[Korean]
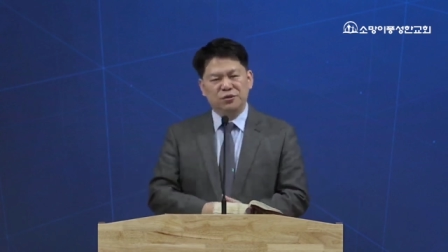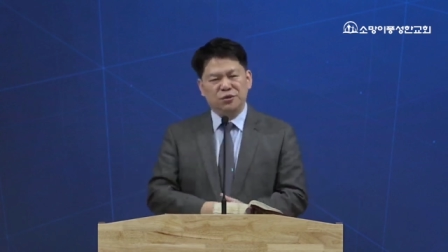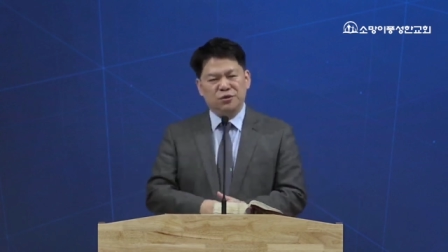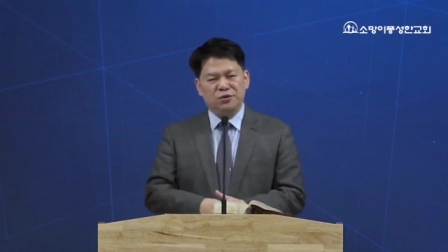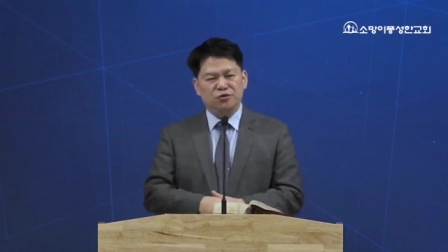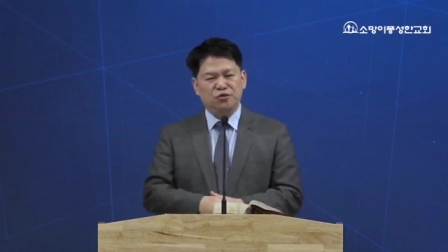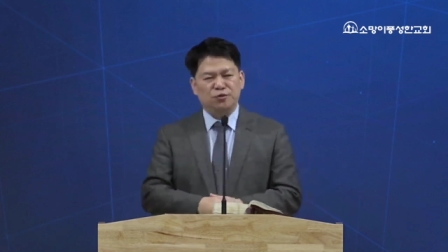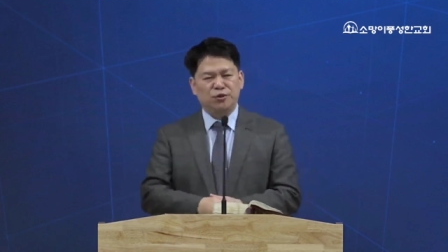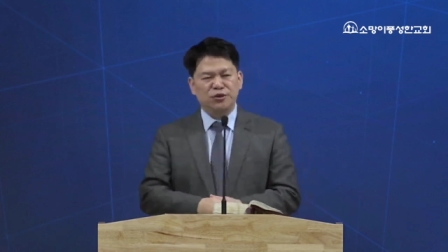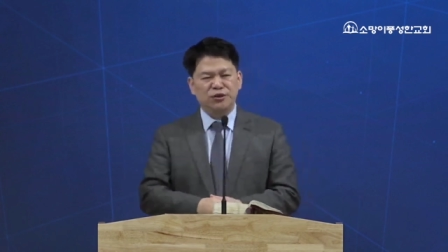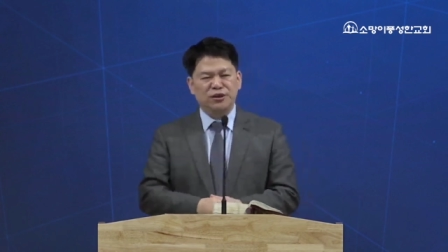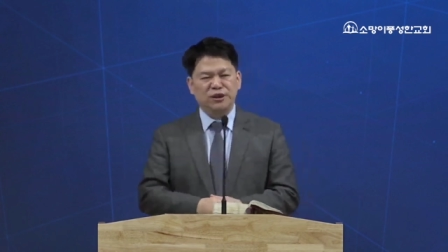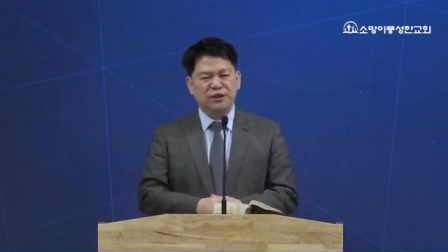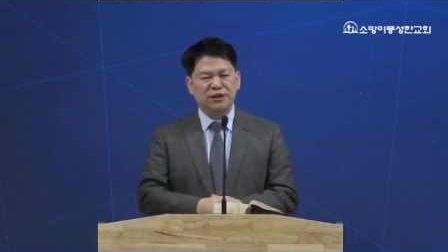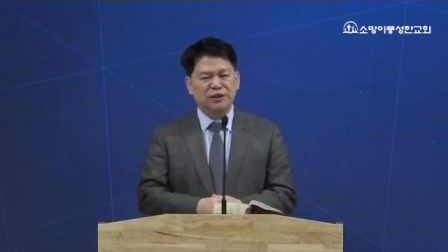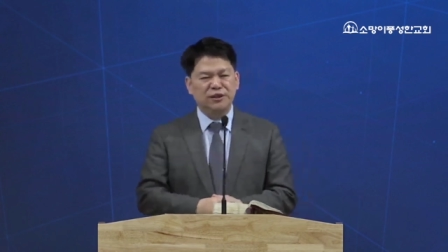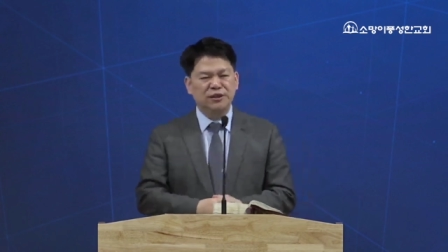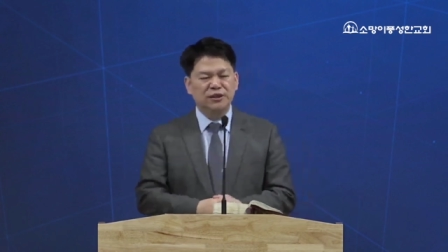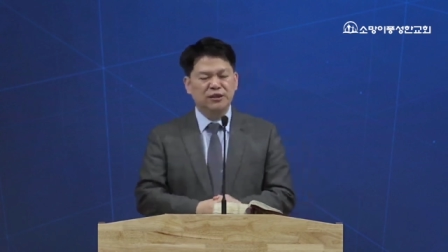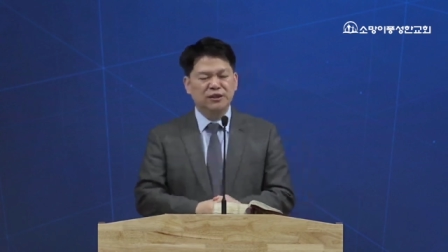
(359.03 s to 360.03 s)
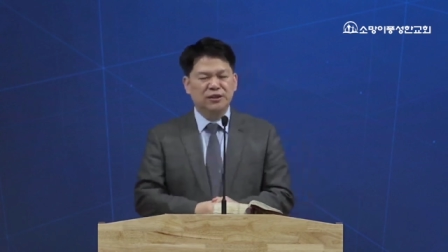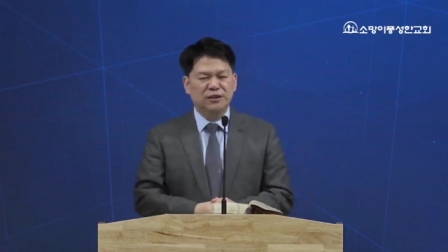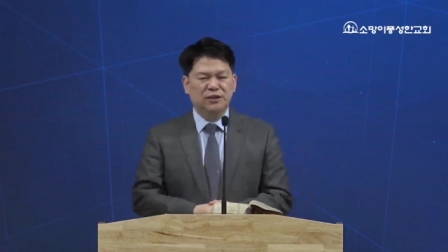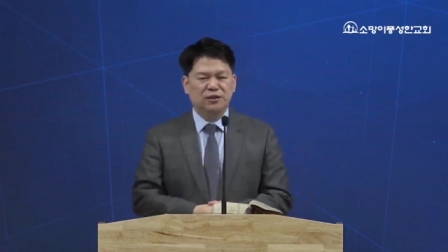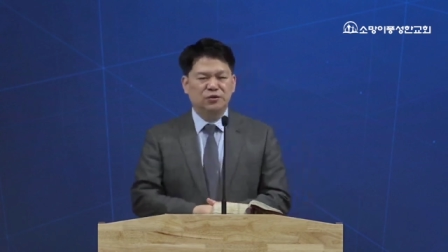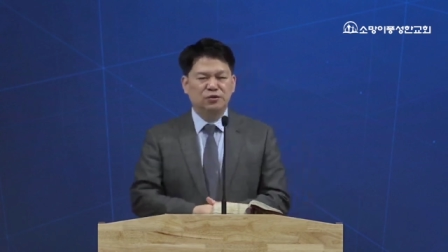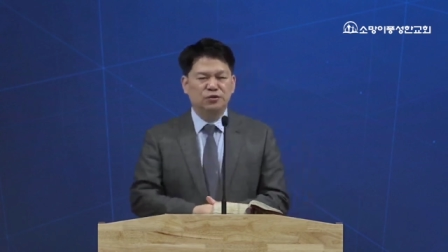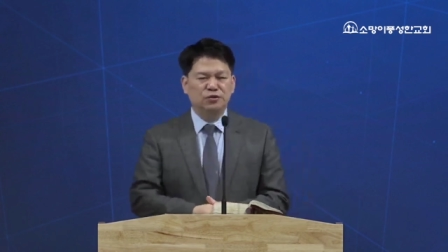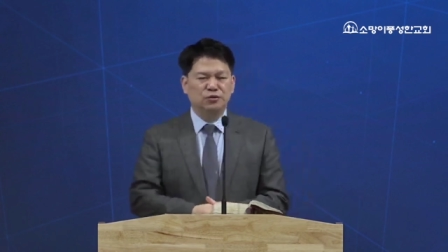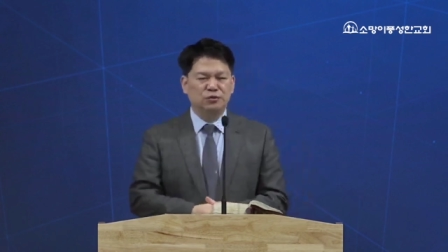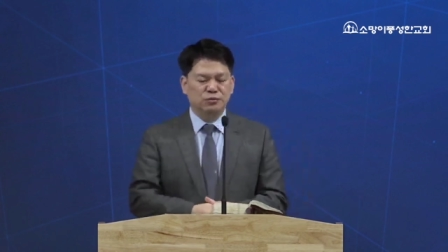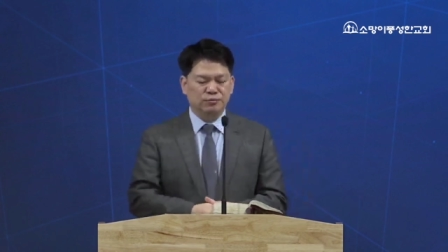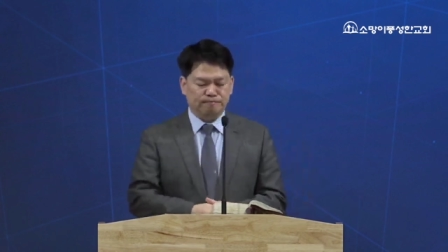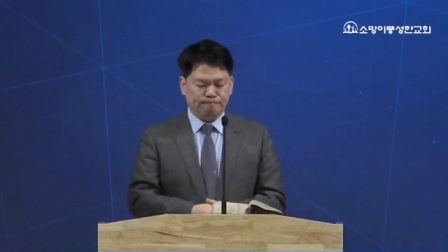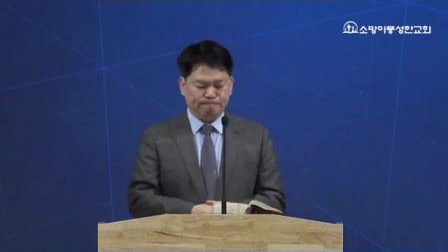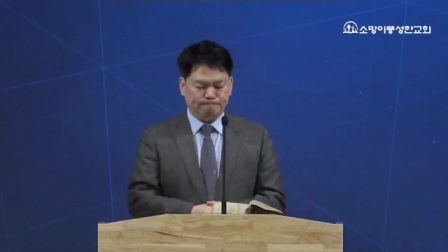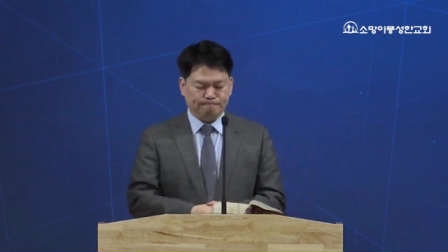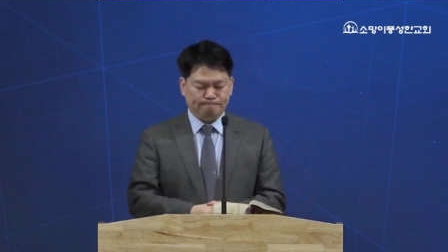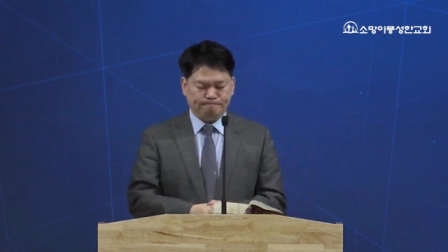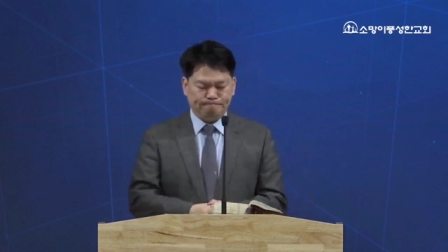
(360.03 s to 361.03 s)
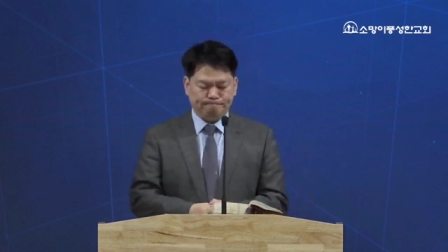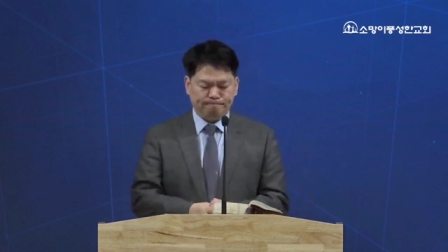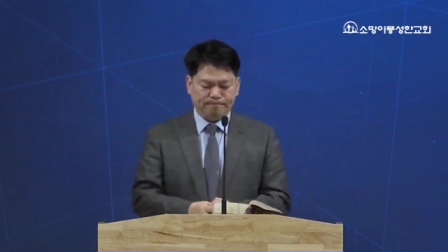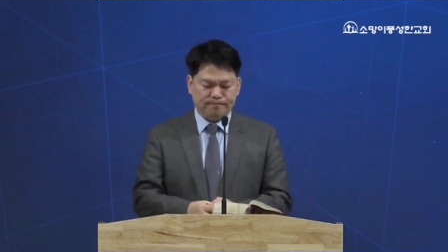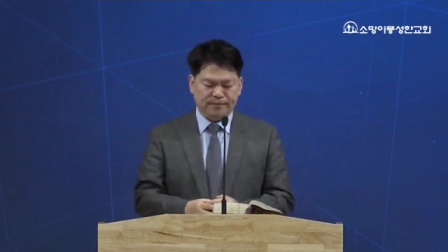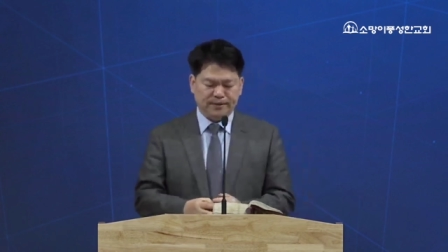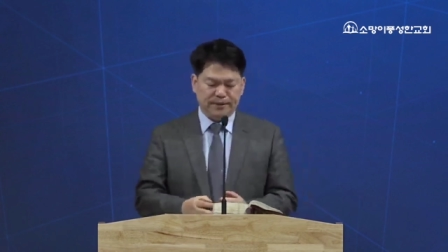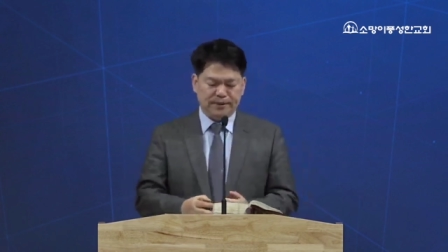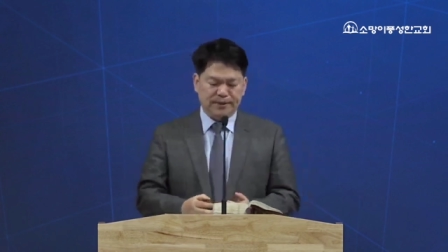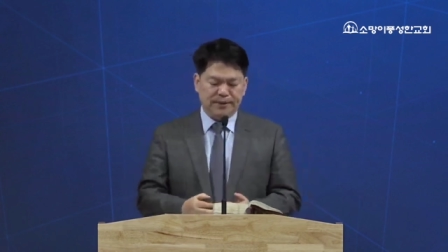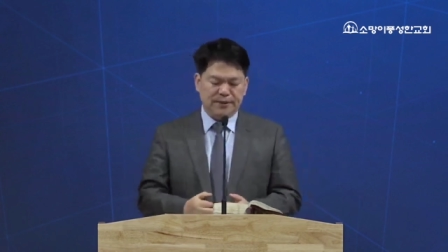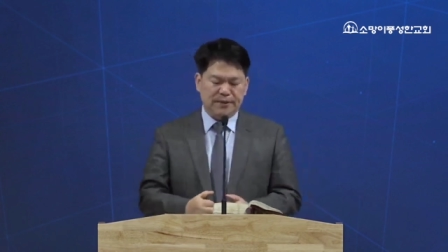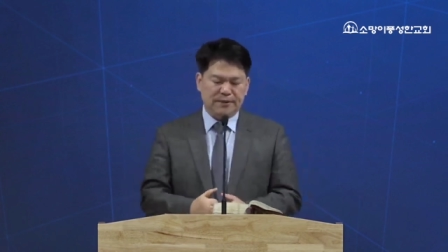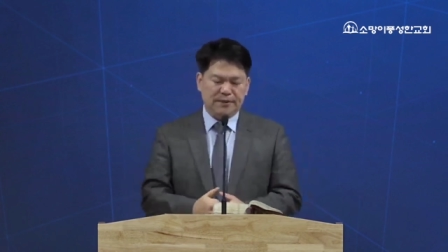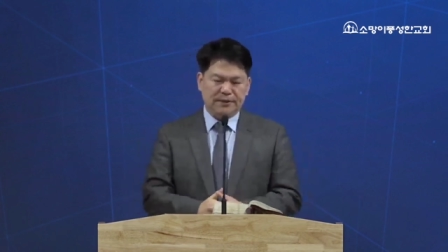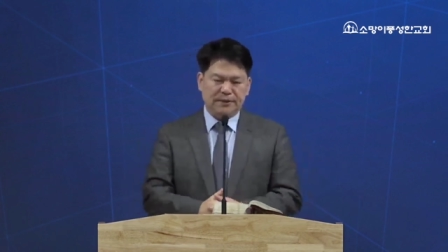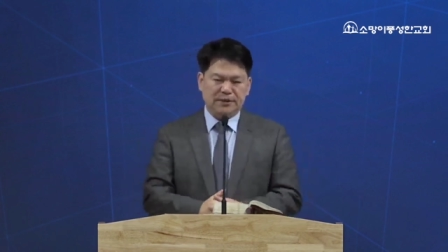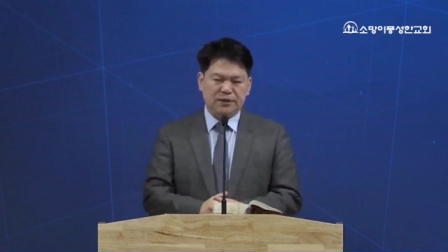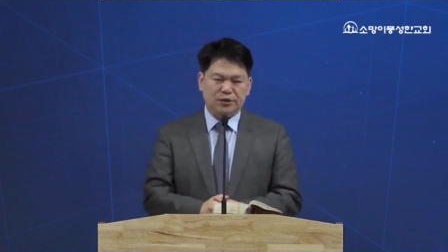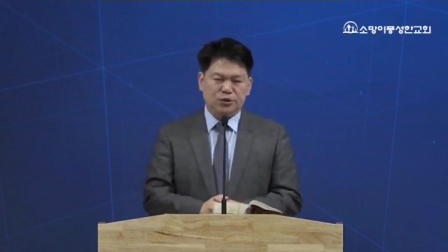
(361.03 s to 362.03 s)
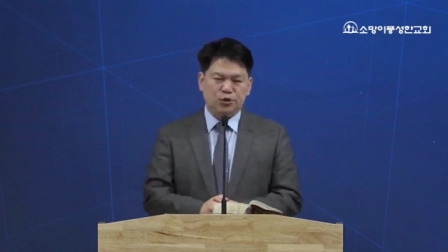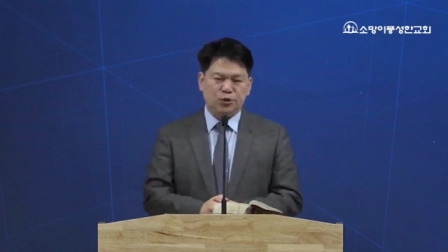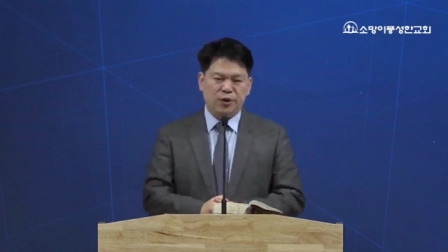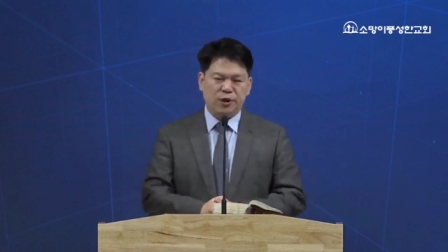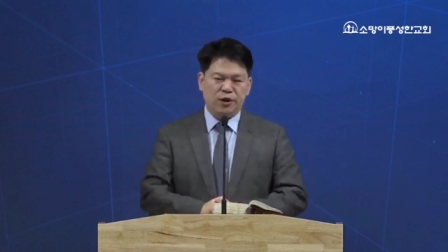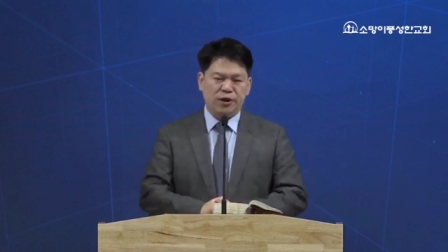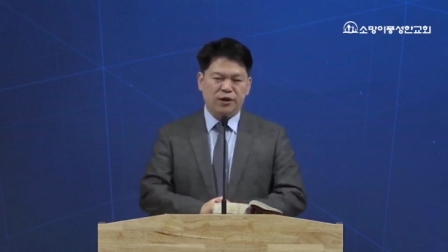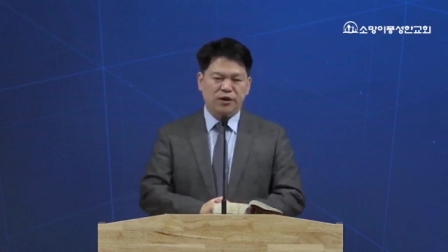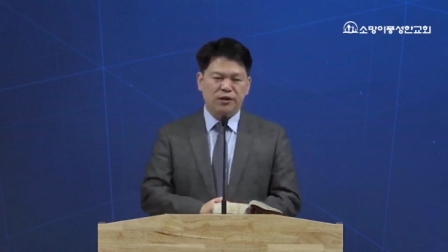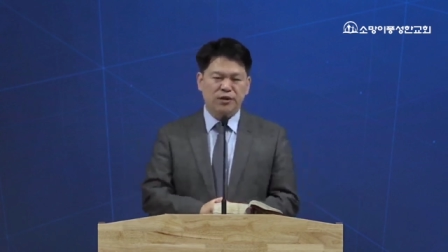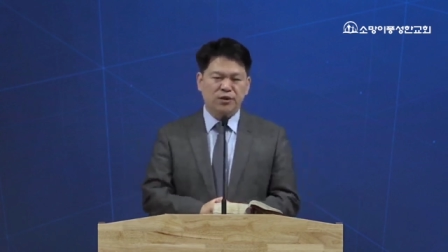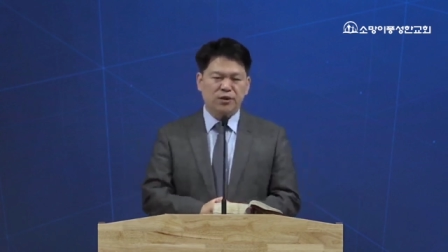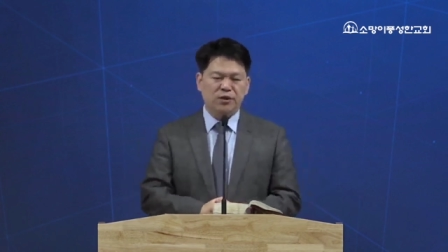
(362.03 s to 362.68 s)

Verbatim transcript: 두 번째는 유, 음, 죄를